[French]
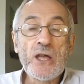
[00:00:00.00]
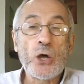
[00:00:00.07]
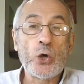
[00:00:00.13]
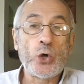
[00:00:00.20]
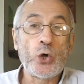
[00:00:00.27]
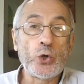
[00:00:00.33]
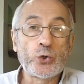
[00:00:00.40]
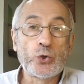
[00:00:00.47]

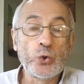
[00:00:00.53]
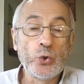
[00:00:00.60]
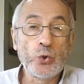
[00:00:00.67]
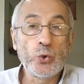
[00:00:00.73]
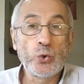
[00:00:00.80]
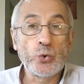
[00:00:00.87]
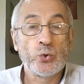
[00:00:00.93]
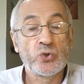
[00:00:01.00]
euh,
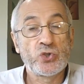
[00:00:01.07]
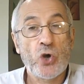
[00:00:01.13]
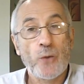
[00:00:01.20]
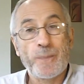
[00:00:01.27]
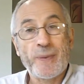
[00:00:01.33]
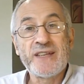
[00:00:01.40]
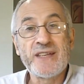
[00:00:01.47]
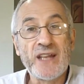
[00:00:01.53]
d'une
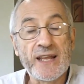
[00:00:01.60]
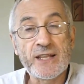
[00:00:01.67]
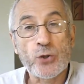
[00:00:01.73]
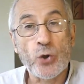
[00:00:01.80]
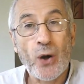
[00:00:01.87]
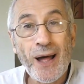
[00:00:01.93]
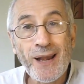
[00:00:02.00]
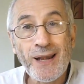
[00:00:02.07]
campagne
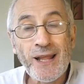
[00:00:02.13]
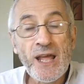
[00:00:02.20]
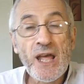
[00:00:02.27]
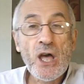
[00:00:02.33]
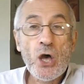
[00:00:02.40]
électorale